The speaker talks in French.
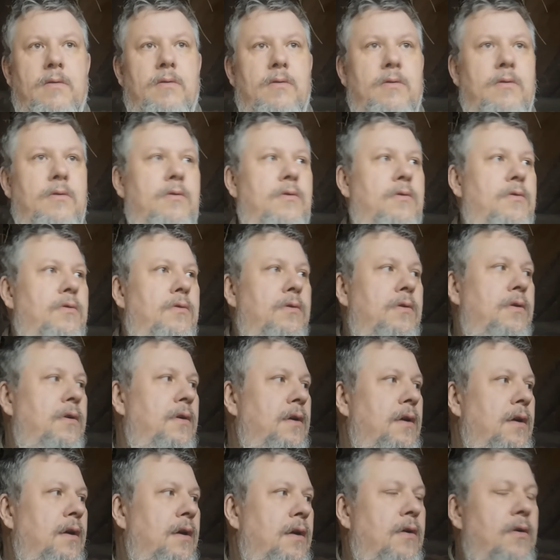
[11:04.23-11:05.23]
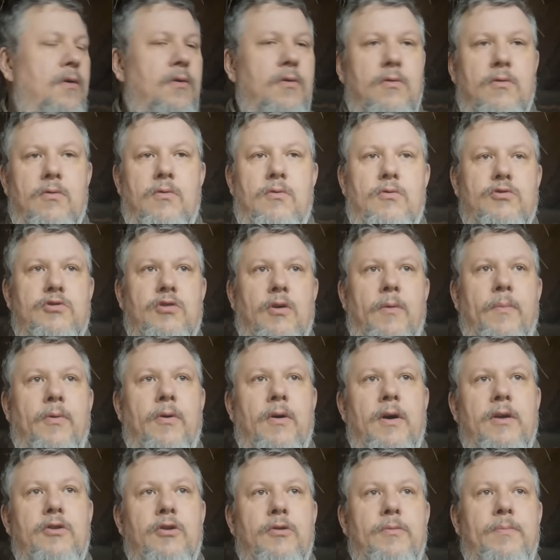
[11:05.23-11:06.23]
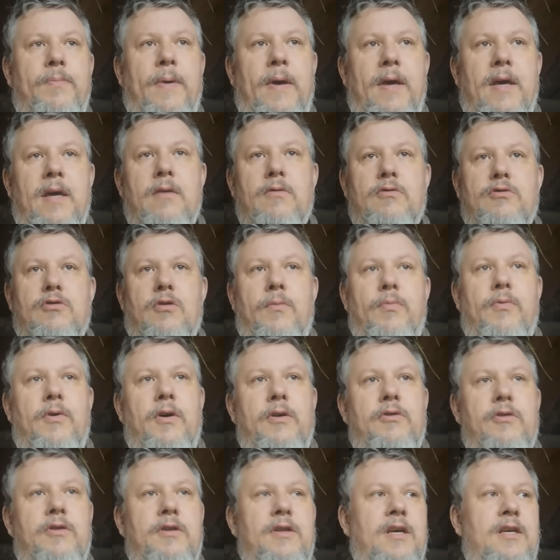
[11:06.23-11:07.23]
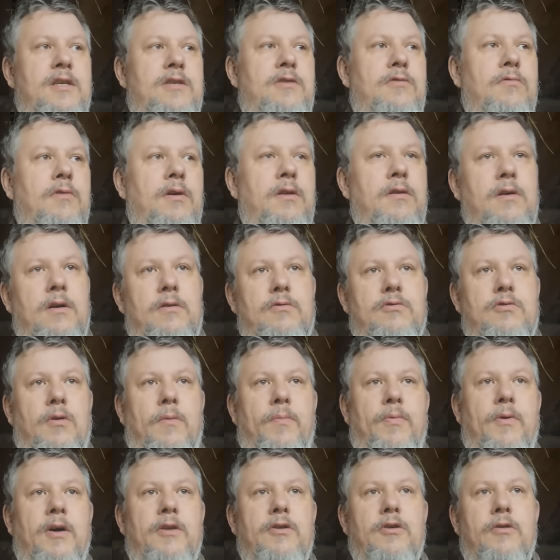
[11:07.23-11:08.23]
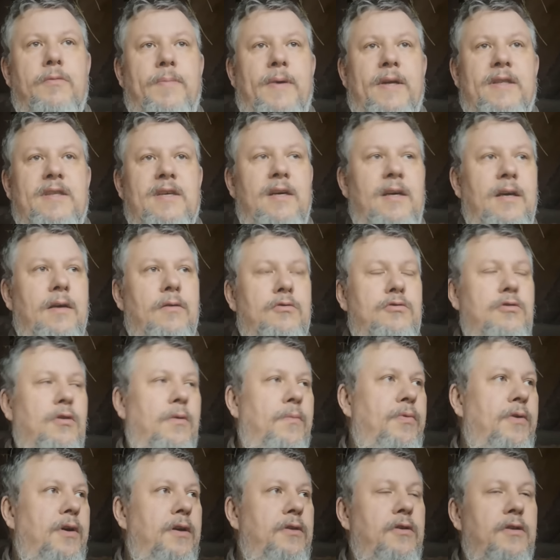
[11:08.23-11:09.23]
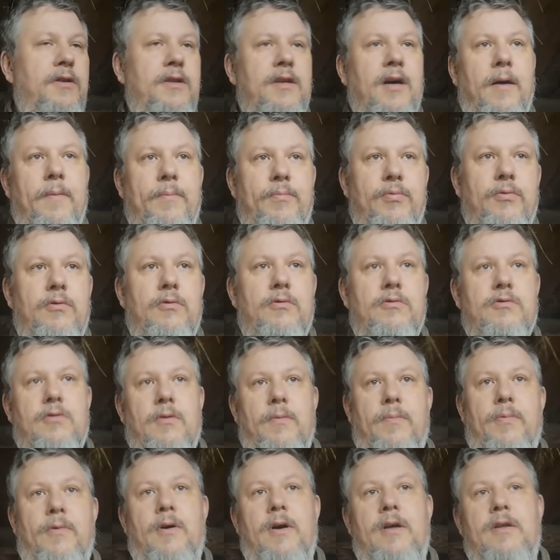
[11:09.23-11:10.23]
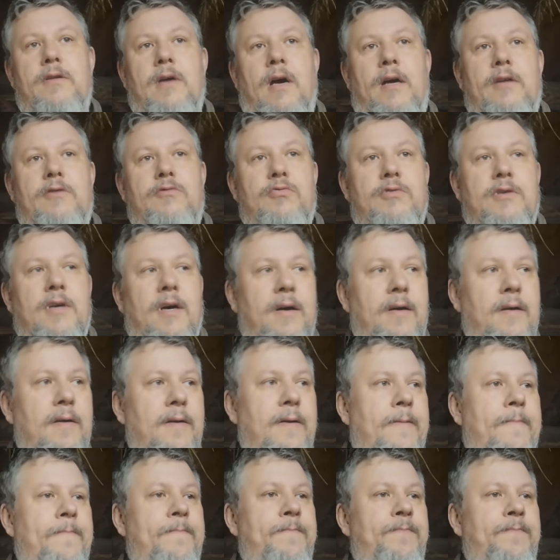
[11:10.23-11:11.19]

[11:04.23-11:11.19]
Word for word: Euh, on, s'en prend à notre pays, on s'en prend à notre nation, on, s'en prend à notre patrie, on s'en prend à notre drapeau, on s'en prend à, tout ça.